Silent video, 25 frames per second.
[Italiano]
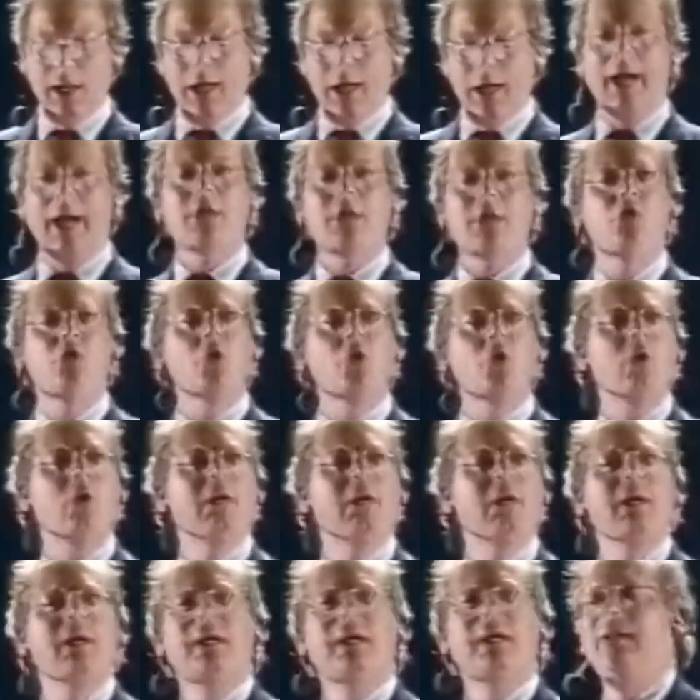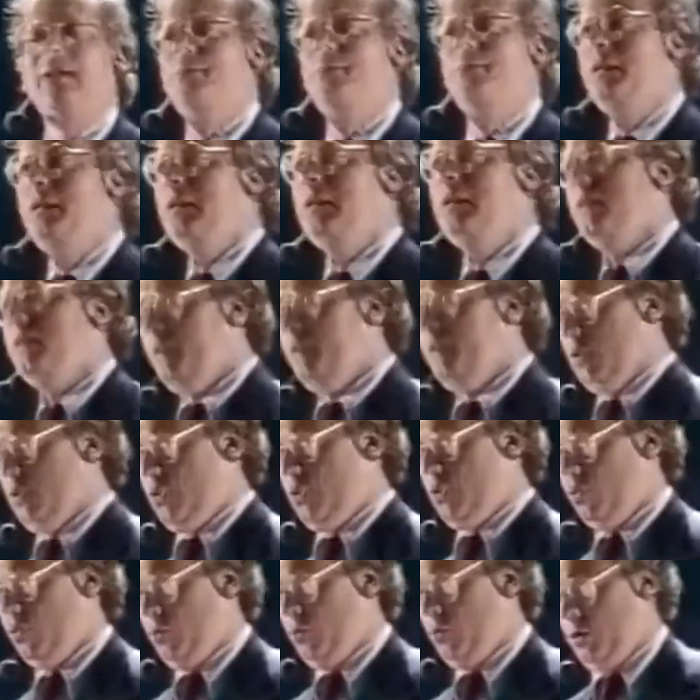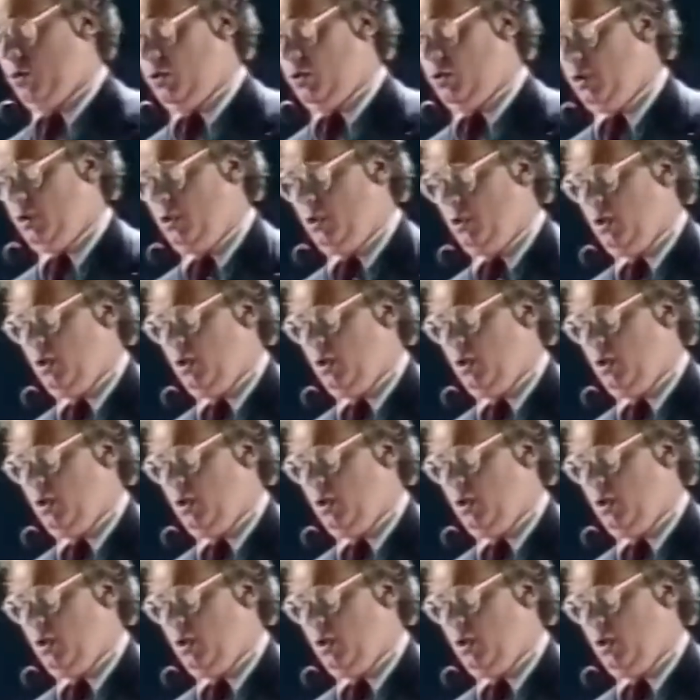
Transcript: a ciò che ha realmente vissuto.